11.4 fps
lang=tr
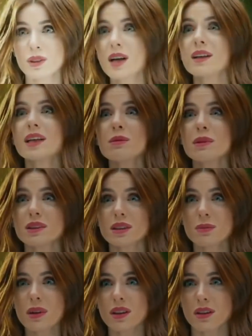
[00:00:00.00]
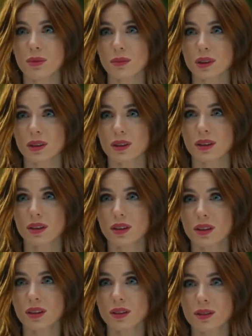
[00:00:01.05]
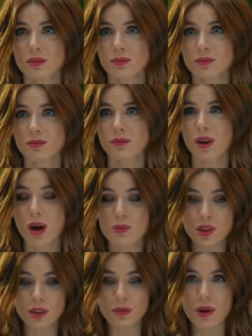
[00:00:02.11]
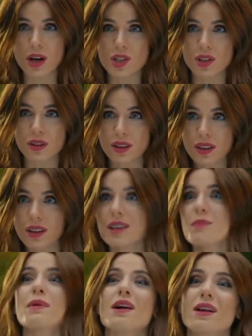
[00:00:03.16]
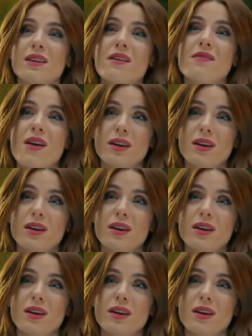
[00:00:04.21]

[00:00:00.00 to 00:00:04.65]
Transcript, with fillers: Yakalayamadın değil mi adamları? Amcanın maaşını da kendi parandan